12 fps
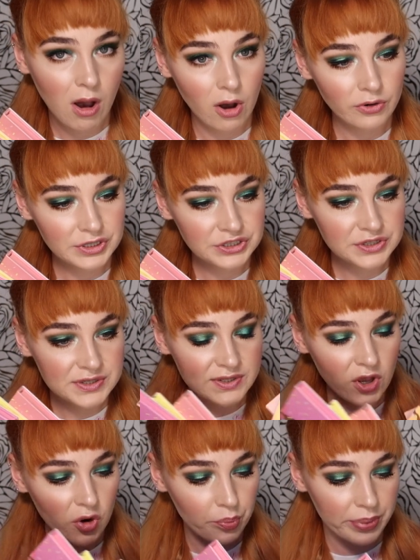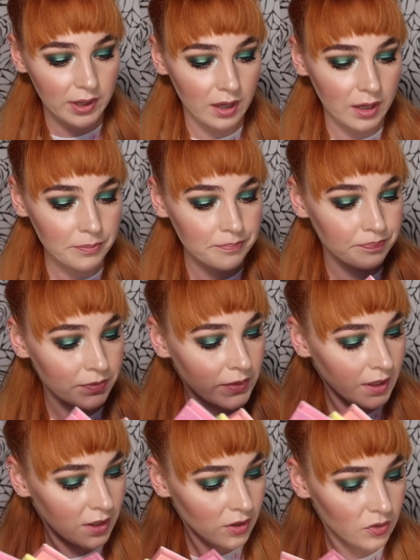Orange Sorbet
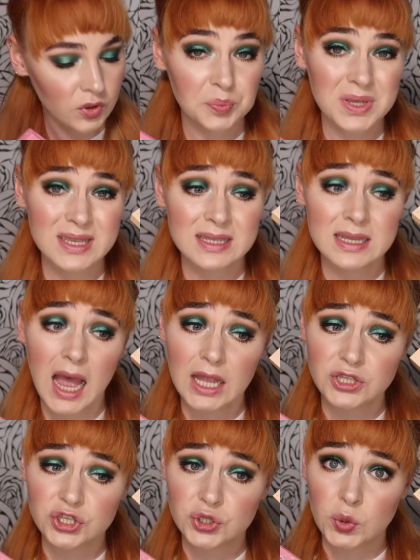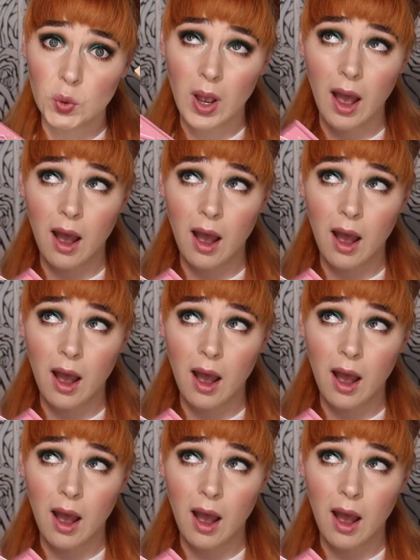und Pistachio.